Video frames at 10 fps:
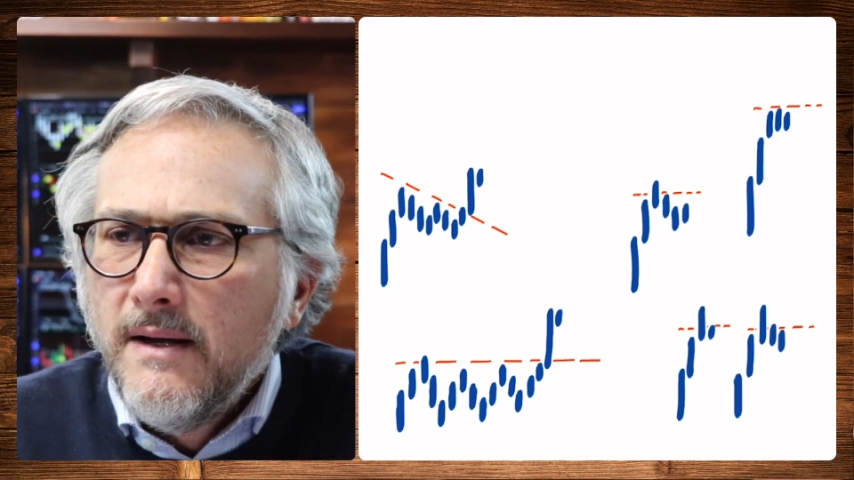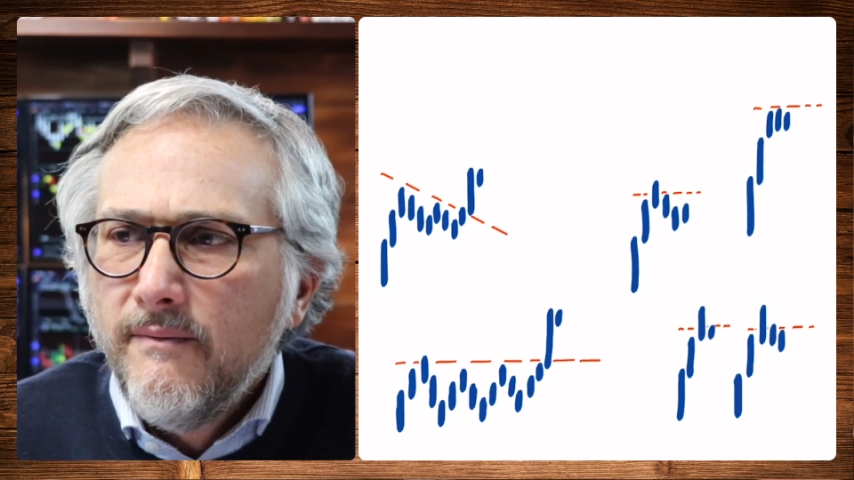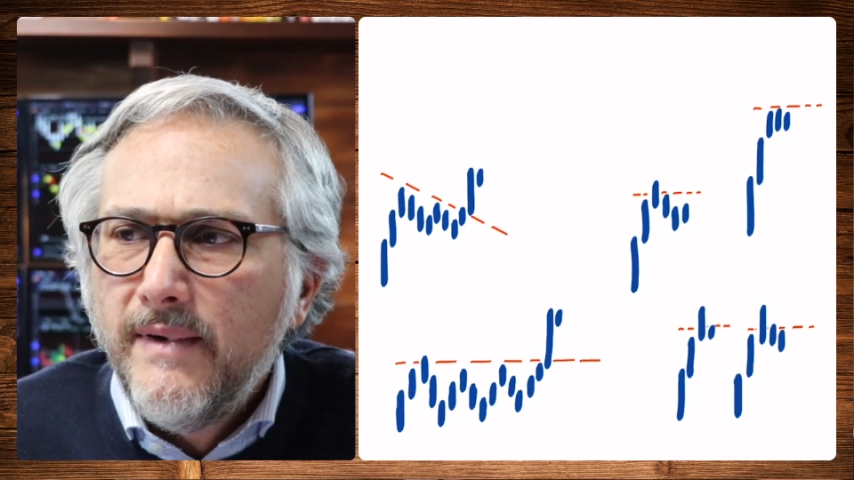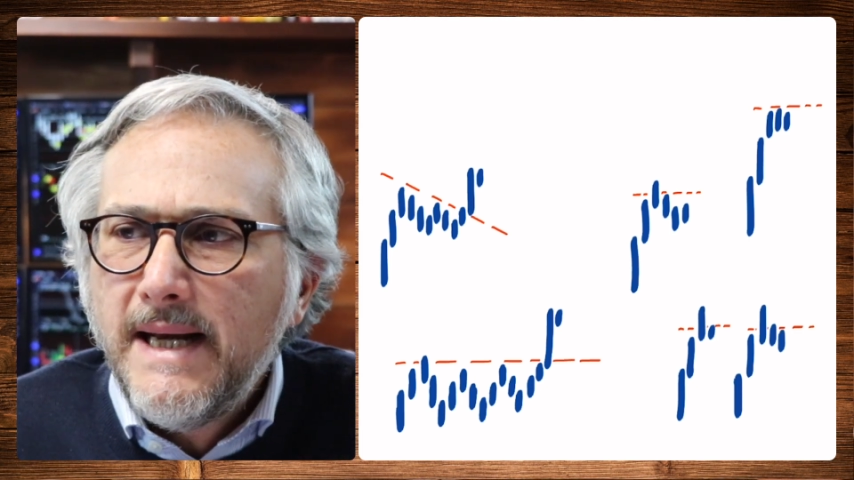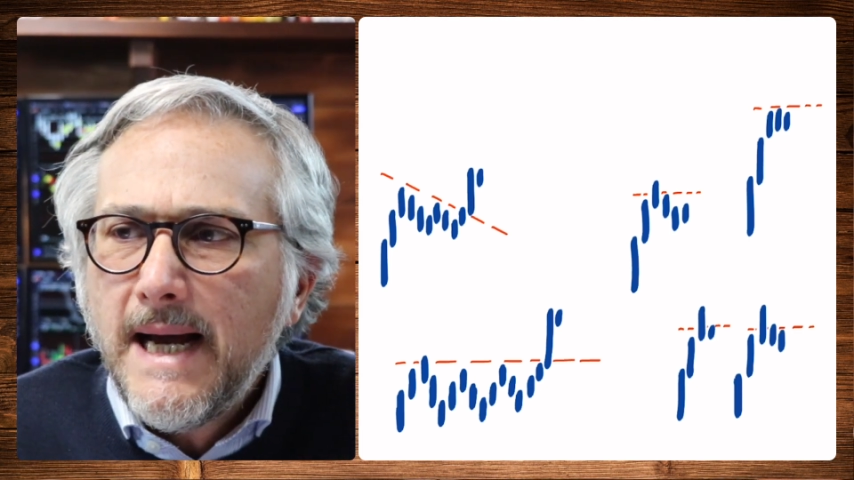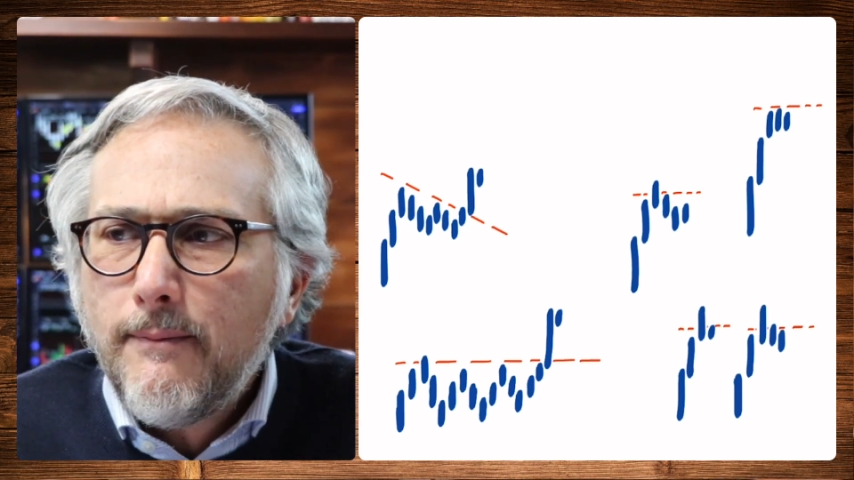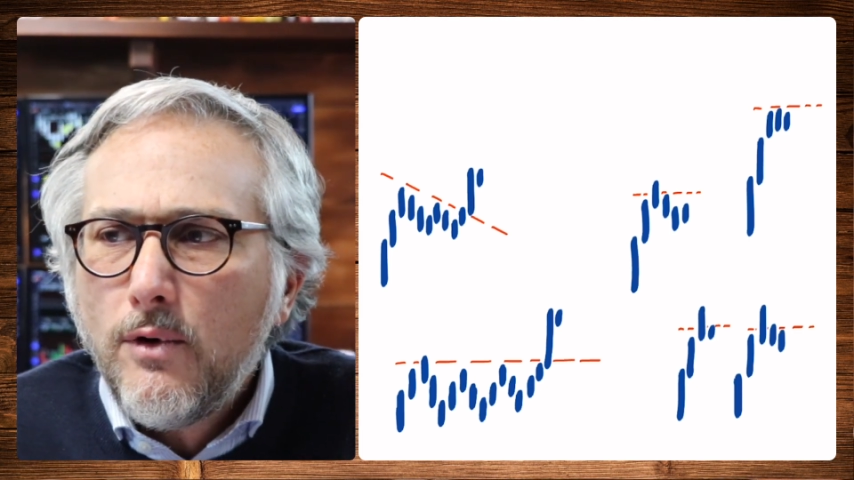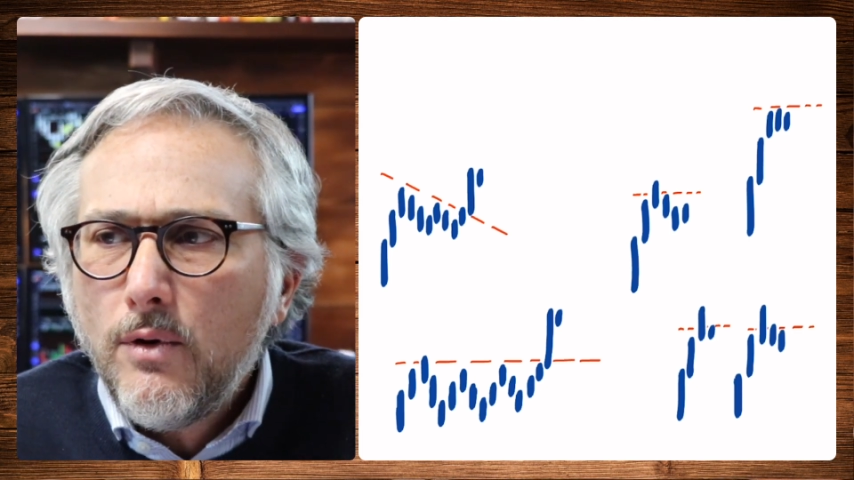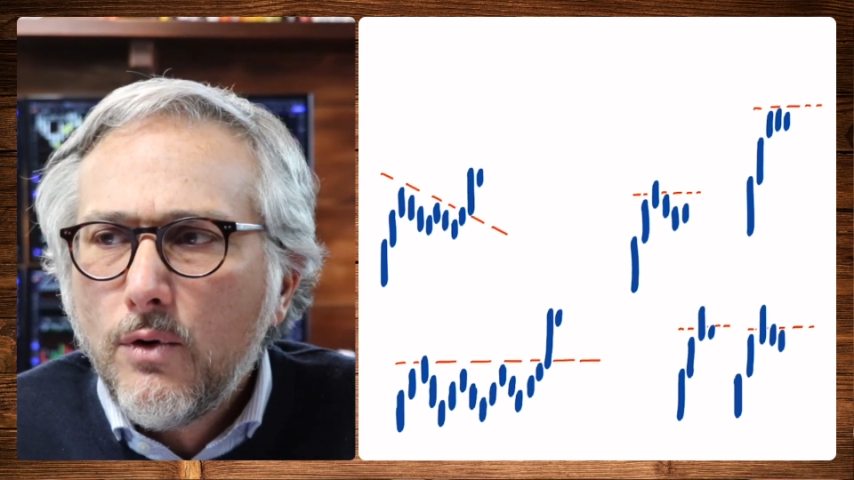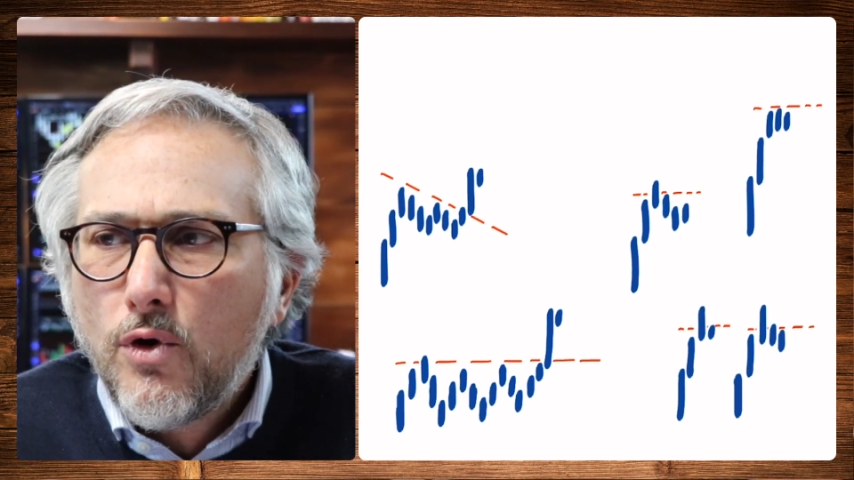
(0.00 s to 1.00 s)

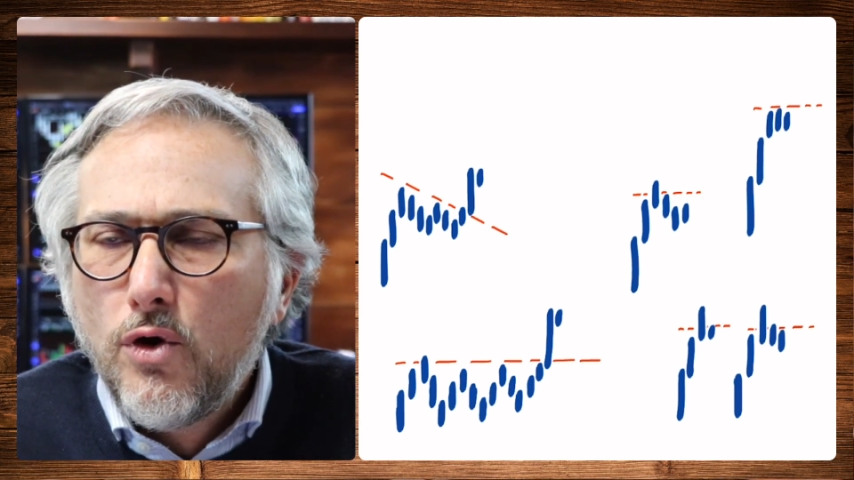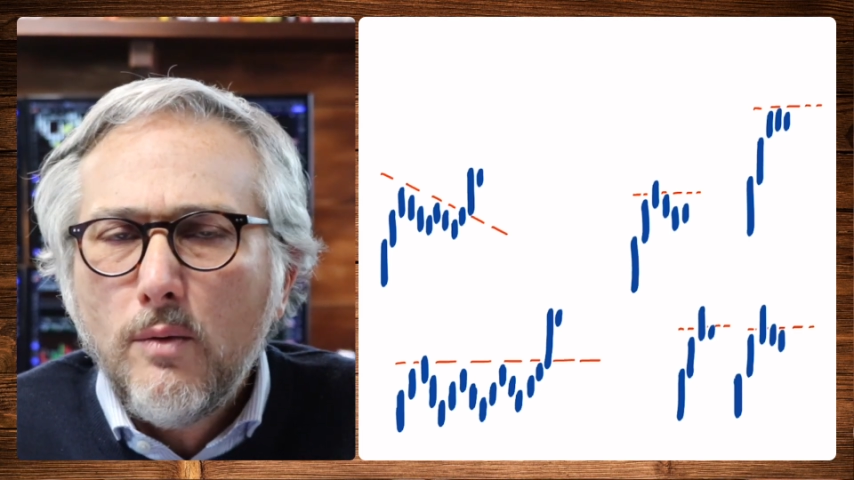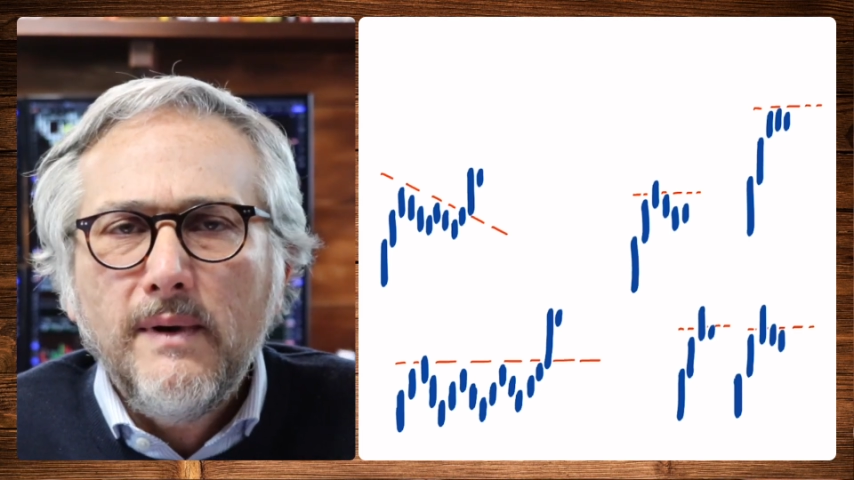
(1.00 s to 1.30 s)
Vediamo come